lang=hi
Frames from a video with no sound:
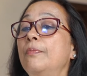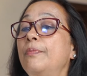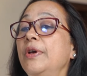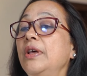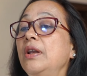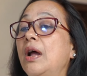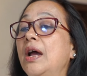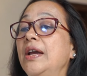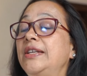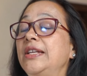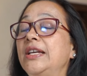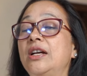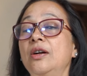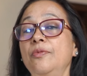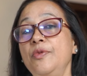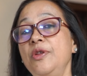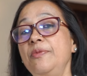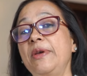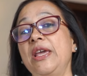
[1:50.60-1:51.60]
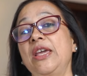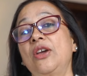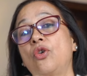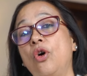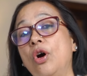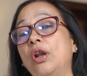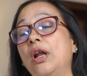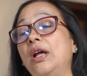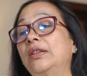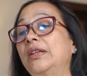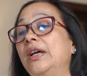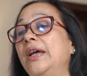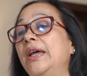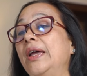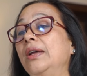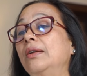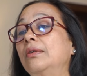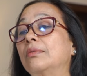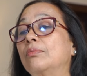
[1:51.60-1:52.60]
फिर आईटी कंपनी में एक और आता
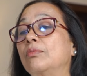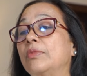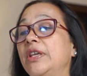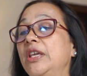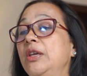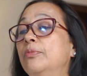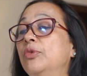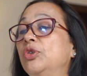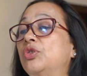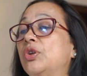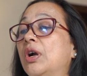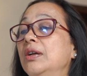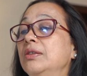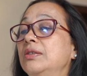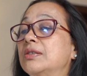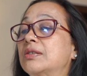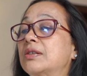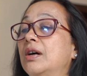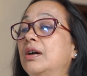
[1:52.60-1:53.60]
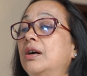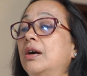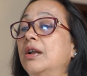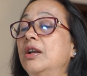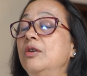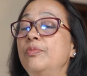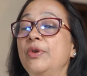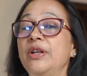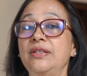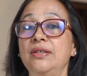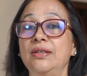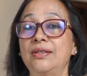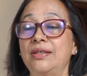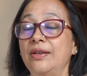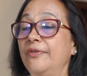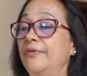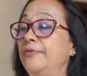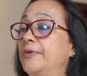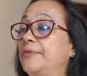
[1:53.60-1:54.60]
है ई मुद्रा जिसका करंट प्राइस है
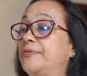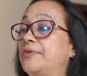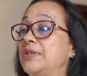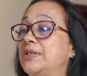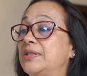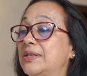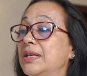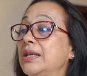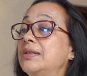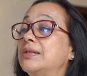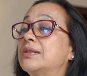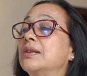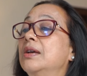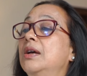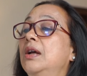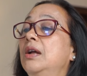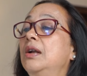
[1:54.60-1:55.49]
756